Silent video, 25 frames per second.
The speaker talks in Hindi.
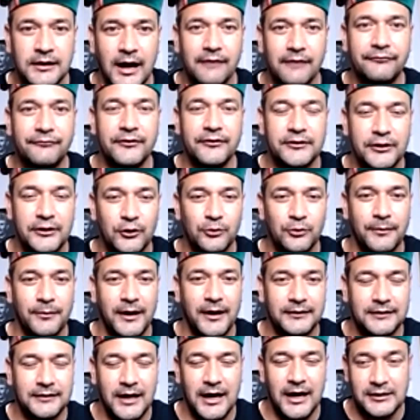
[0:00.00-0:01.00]
काफी दिनों
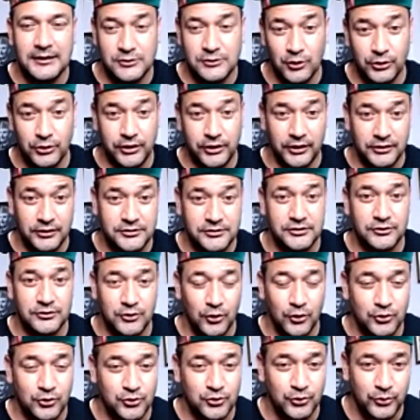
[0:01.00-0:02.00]
बाद आज हॉर्टिकल्चरल
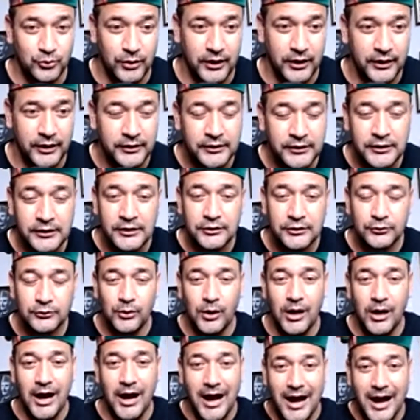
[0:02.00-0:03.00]
टॉक शो हो रहा है तो
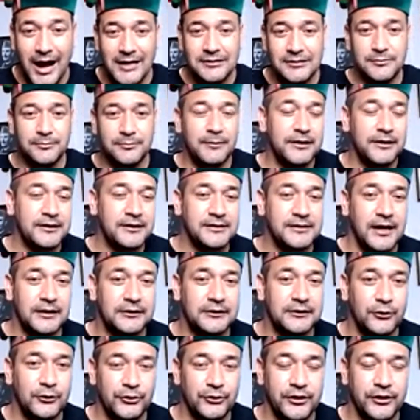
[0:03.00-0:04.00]
आज मेरे
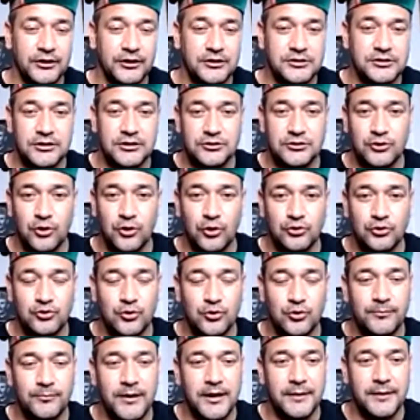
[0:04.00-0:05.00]
साथ हॉर्टिकल्चरल टॉक
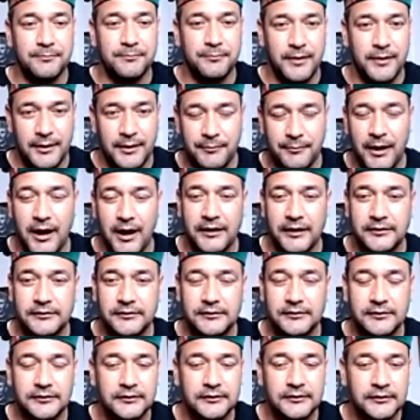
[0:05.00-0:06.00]
शो में मेहमान
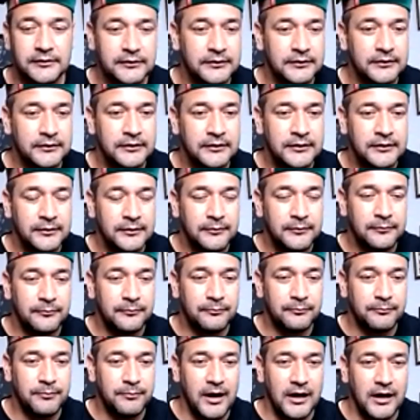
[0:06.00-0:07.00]

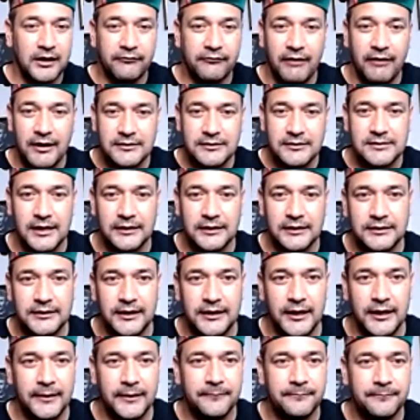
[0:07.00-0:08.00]
बागवान साथी
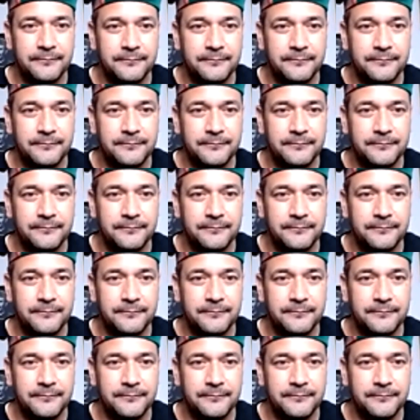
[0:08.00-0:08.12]
हैं